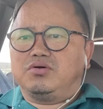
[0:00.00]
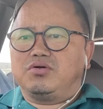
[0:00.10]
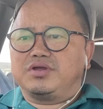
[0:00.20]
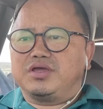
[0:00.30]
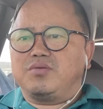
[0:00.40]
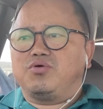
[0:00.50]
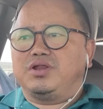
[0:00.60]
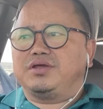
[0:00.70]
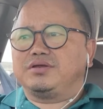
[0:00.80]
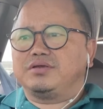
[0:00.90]
और क्या
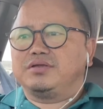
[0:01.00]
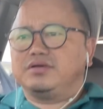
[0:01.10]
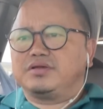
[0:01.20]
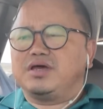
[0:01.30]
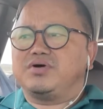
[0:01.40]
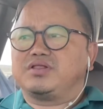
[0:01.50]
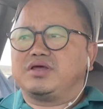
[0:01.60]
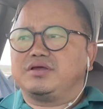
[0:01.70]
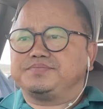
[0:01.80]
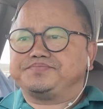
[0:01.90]
बोले क्या
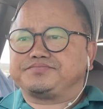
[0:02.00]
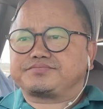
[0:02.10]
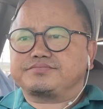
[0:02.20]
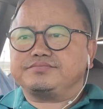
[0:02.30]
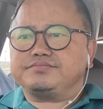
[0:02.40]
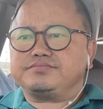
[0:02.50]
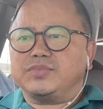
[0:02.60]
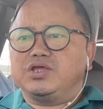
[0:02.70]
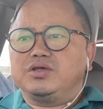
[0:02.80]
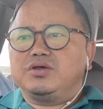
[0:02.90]
बताए
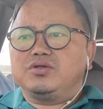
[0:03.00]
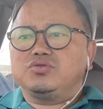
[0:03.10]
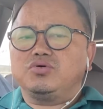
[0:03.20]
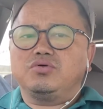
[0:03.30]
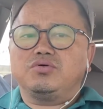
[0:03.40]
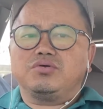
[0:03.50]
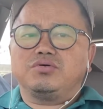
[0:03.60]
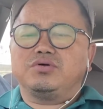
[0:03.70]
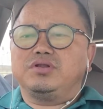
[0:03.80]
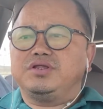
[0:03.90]
तो
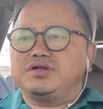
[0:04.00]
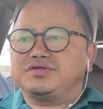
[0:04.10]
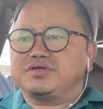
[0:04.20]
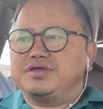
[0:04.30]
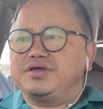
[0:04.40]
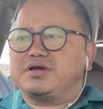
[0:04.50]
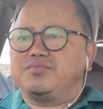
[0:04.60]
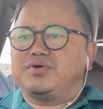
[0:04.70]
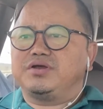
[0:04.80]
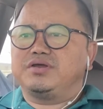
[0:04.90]
लीडर्स का ये
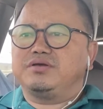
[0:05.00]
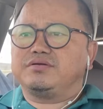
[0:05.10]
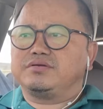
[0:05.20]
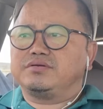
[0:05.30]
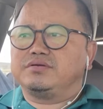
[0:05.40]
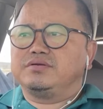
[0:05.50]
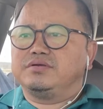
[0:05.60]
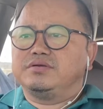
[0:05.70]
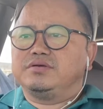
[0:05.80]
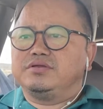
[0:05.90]
काम है कि
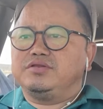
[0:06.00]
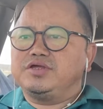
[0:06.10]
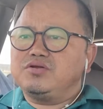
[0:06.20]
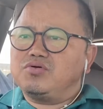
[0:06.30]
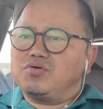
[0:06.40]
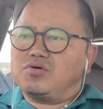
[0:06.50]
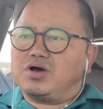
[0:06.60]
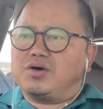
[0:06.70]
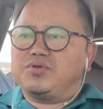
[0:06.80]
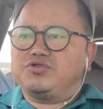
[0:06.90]
जिन लोगों को
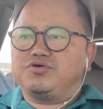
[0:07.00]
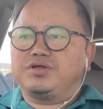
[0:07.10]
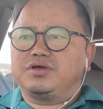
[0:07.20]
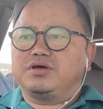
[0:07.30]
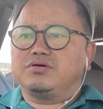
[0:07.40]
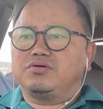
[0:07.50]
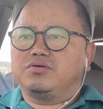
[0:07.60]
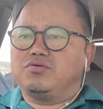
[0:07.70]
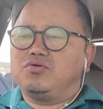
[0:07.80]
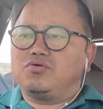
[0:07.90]
हमने ज्वाइन किया
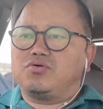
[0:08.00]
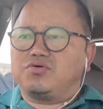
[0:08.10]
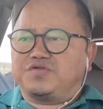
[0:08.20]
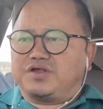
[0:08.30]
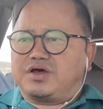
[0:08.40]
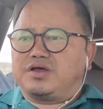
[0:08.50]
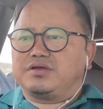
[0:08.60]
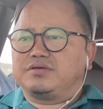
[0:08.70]
उन लोगों को सिखाए